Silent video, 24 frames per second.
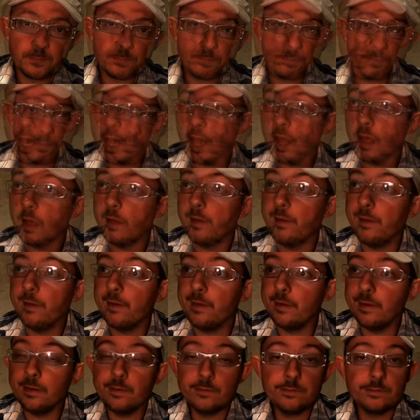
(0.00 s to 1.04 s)
Ben,
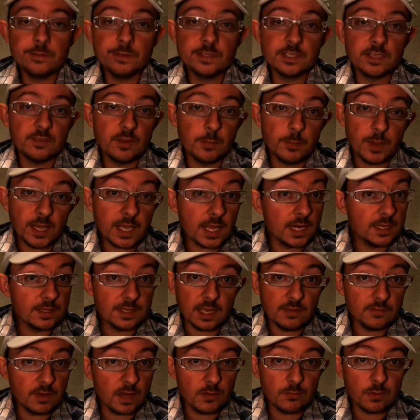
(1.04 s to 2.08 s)
vous ne savez pas quelle
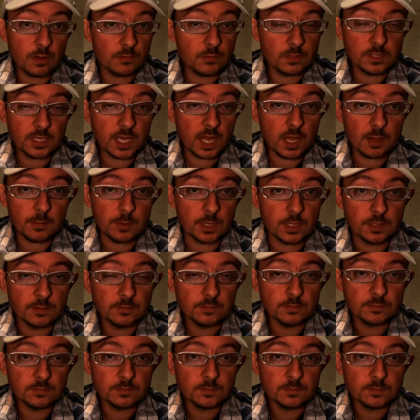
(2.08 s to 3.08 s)
taille va avoir votre arbre.